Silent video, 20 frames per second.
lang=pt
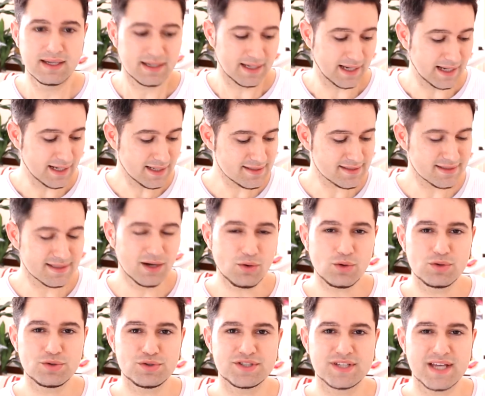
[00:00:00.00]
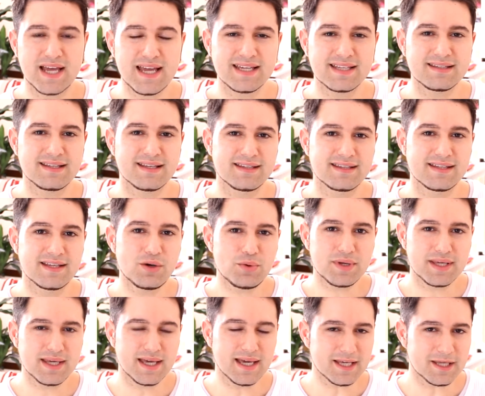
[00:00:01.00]
eles não conseguem entender o
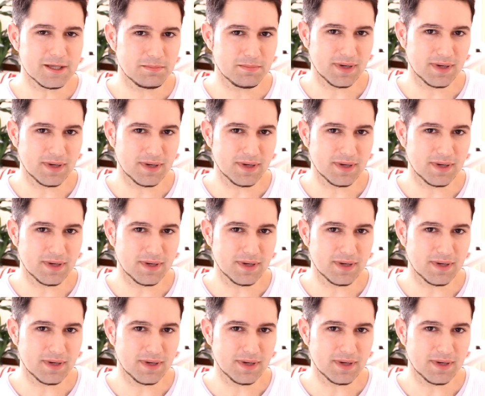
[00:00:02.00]
que que